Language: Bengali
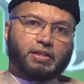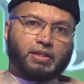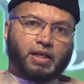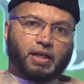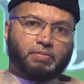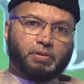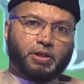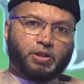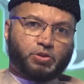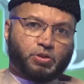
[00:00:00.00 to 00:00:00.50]

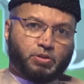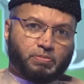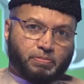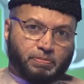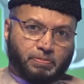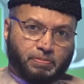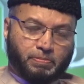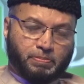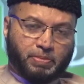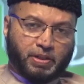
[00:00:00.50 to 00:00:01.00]
তার ভীষণ
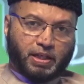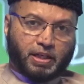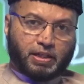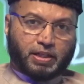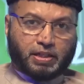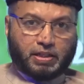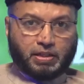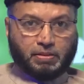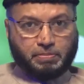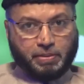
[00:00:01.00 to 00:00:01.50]
বিরাট
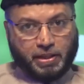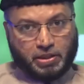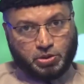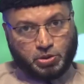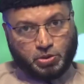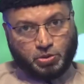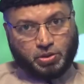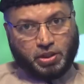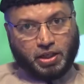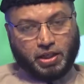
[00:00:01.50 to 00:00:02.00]
একটা
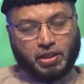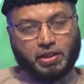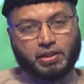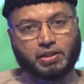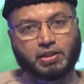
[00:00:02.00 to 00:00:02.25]
ব্যস্ততা